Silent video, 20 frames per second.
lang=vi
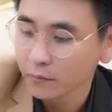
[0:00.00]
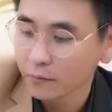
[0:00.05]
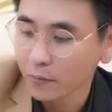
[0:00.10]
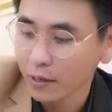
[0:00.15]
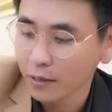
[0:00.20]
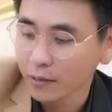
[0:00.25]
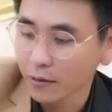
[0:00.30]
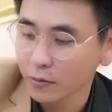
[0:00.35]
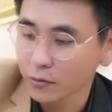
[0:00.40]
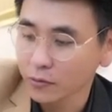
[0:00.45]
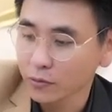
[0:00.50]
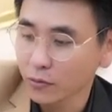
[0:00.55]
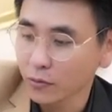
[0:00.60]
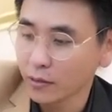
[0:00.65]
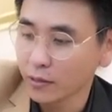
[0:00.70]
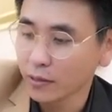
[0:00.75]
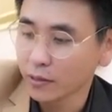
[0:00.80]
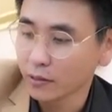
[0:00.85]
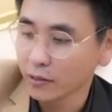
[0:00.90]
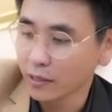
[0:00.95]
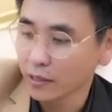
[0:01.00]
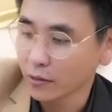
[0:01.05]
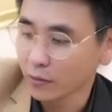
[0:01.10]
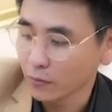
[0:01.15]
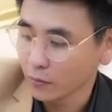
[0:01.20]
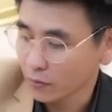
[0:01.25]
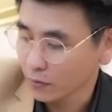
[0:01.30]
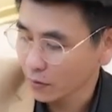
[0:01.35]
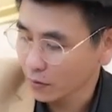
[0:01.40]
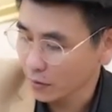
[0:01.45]
bắt đầu sôi lên nghi
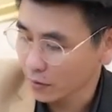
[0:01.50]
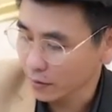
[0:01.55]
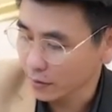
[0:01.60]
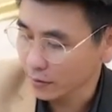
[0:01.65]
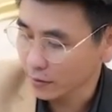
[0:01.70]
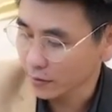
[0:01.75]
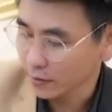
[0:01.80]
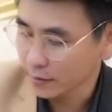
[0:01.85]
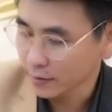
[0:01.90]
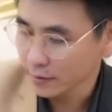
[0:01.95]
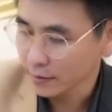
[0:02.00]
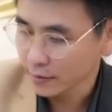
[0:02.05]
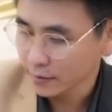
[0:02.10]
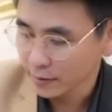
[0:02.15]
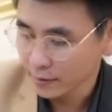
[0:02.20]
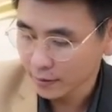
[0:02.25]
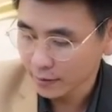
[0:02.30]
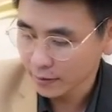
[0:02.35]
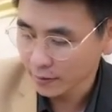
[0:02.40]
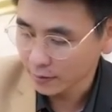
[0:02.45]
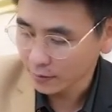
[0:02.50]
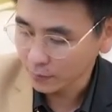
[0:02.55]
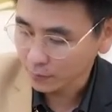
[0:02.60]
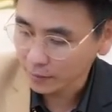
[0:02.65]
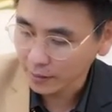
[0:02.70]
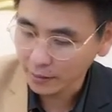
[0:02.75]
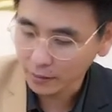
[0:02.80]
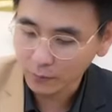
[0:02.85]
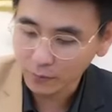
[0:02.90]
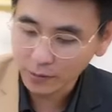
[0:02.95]
ngút rồi.
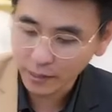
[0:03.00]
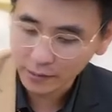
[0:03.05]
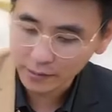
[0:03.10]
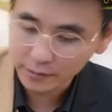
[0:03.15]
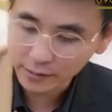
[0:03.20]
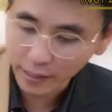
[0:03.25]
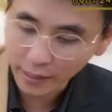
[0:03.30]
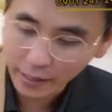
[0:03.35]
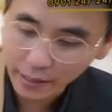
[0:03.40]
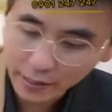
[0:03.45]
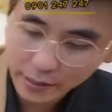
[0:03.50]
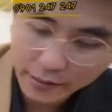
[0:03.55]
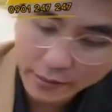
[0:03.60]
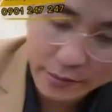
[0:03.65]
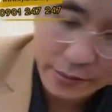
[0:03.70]
Lúc này chúng ta sẽ